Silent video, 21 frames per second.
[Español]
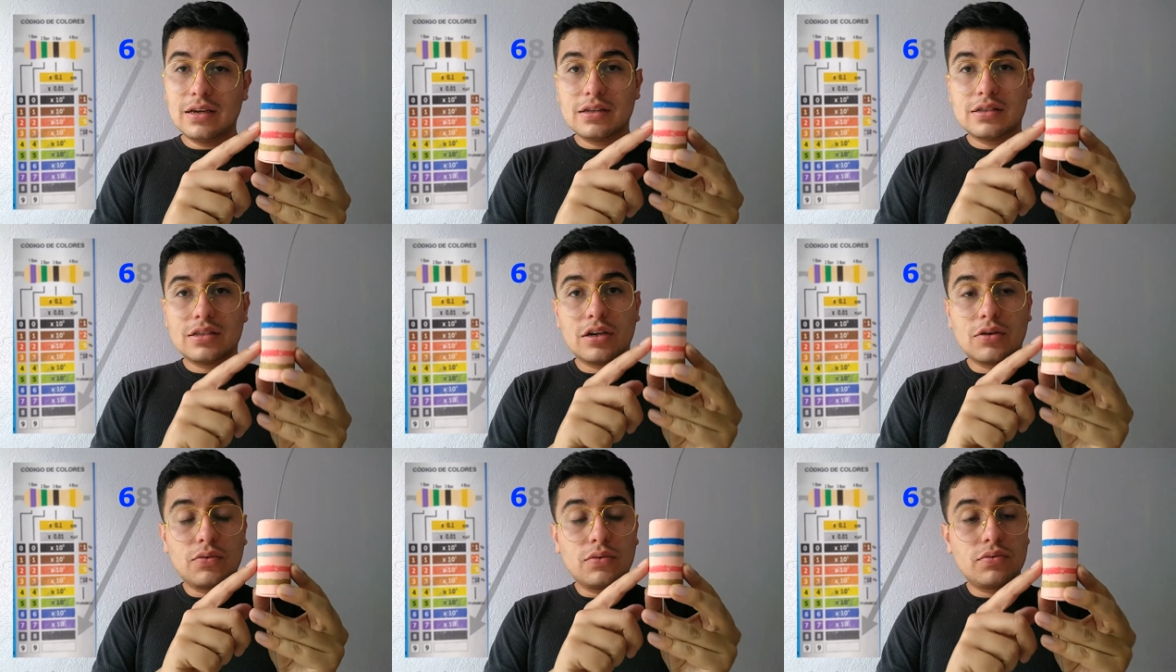
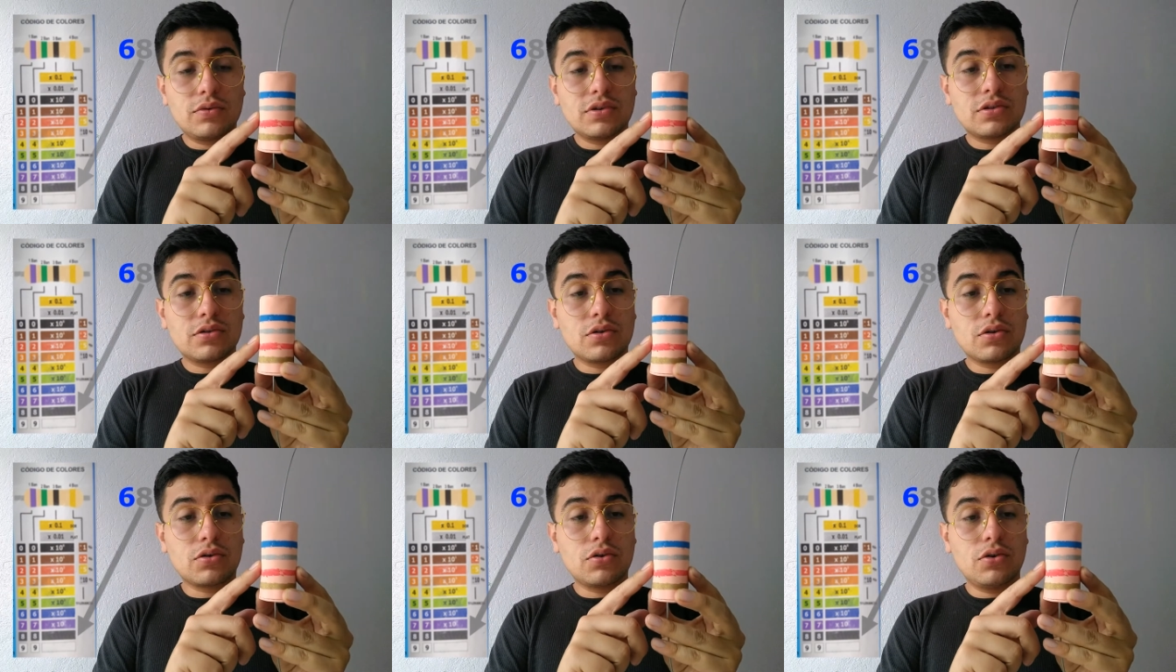Según
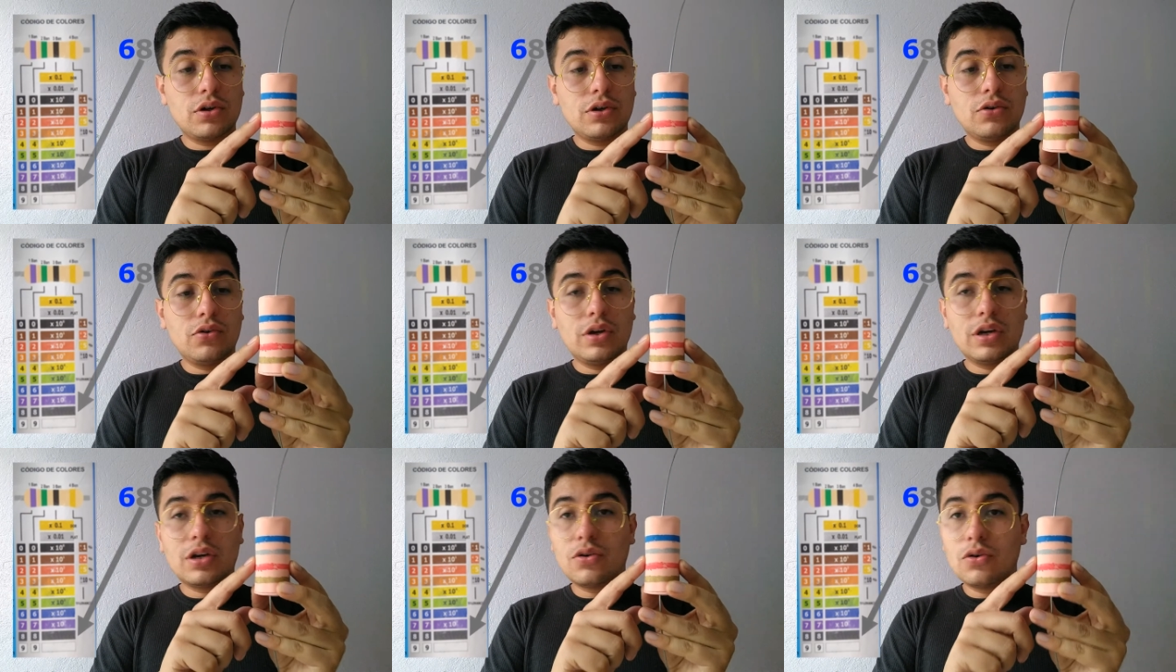nuestro
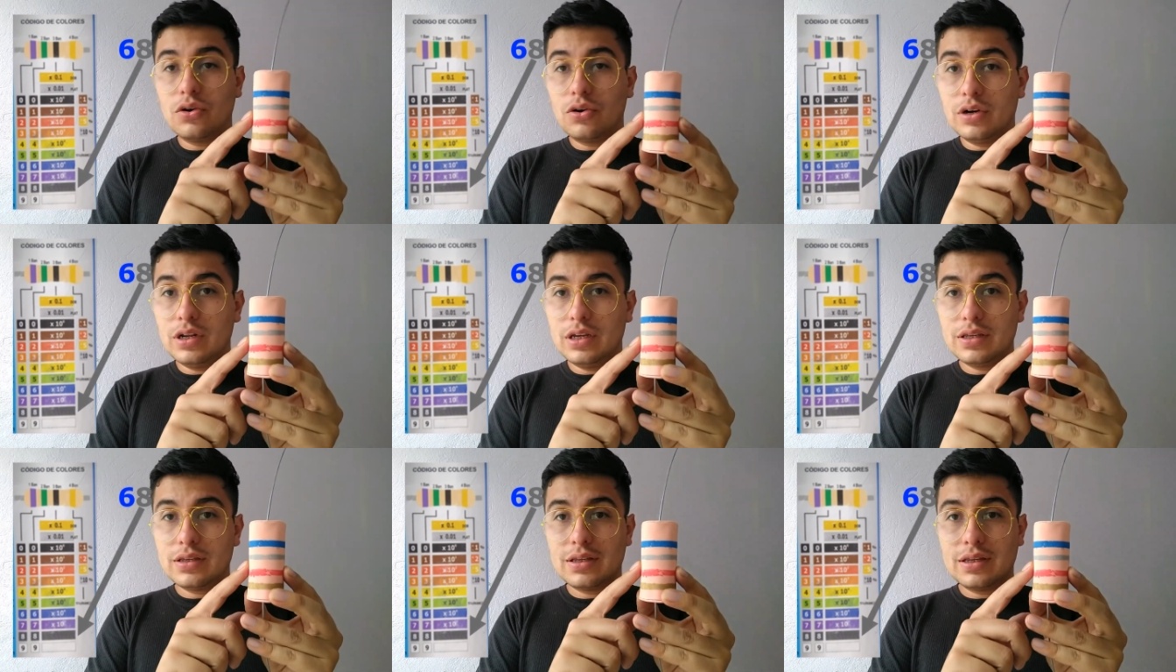código de
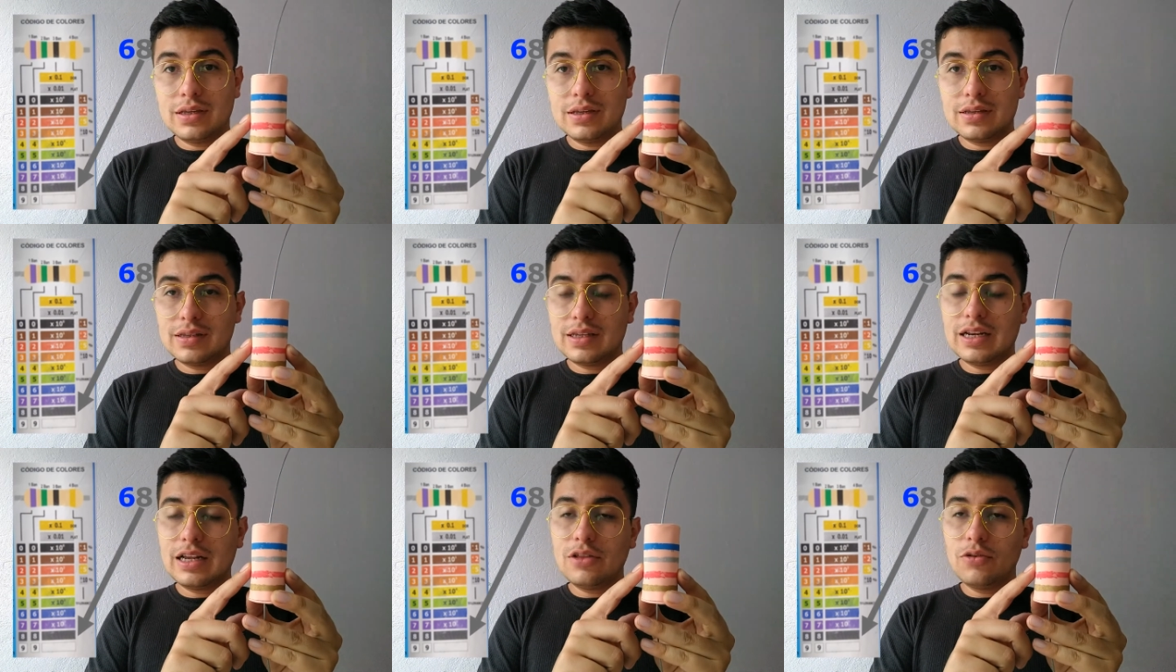colores,
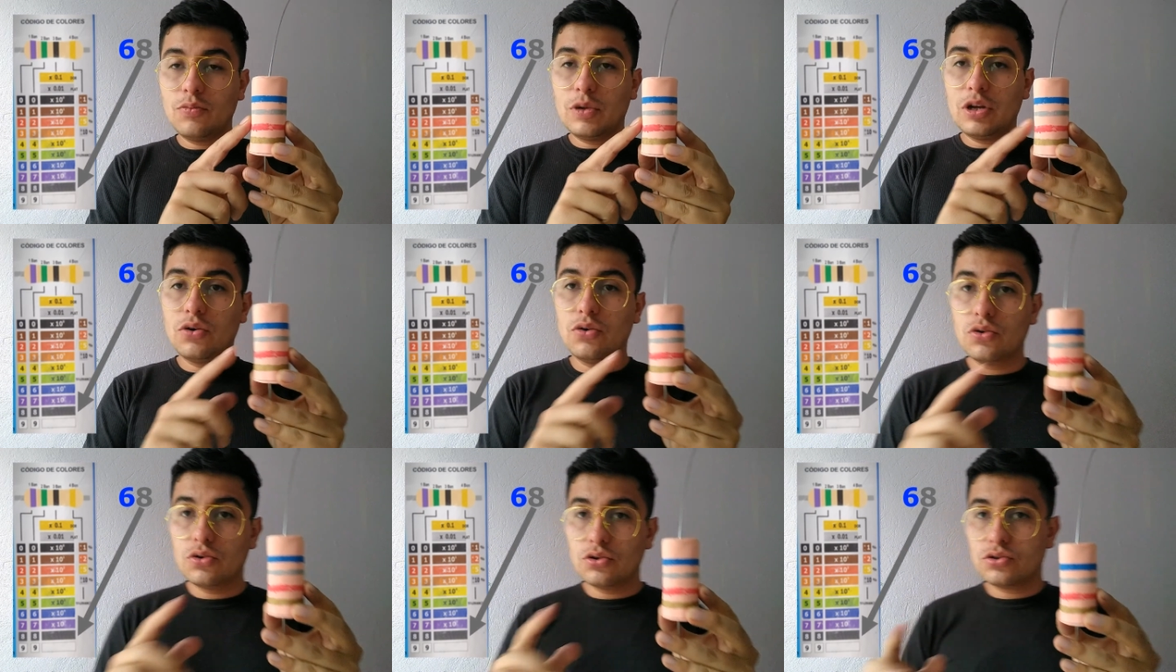será el
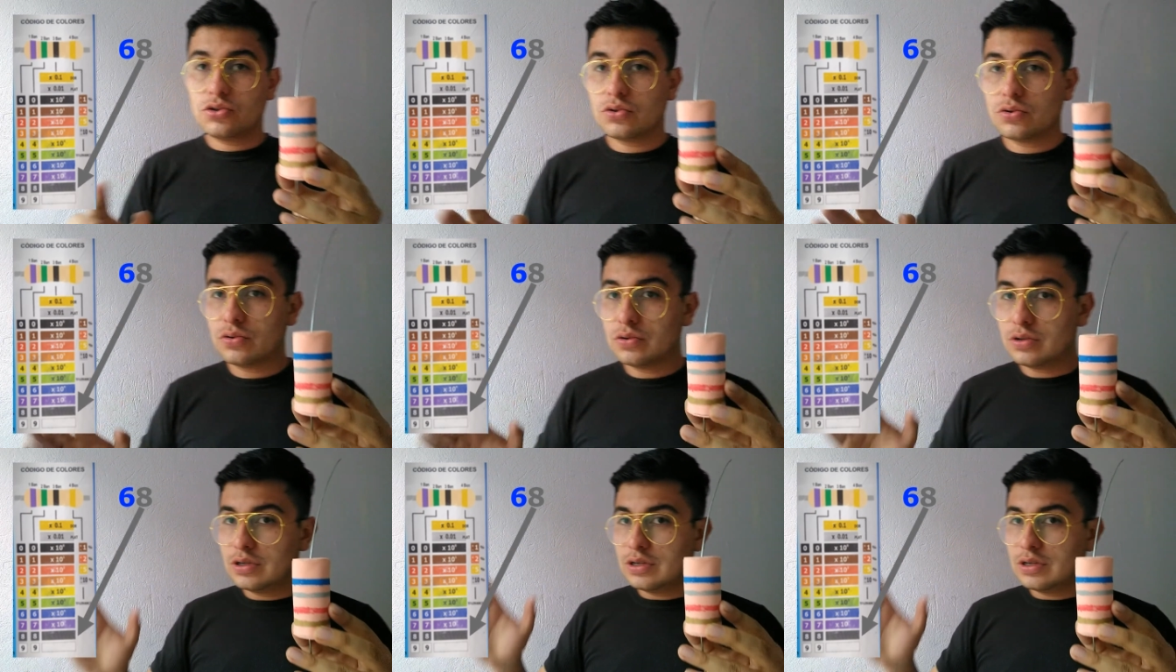número 8.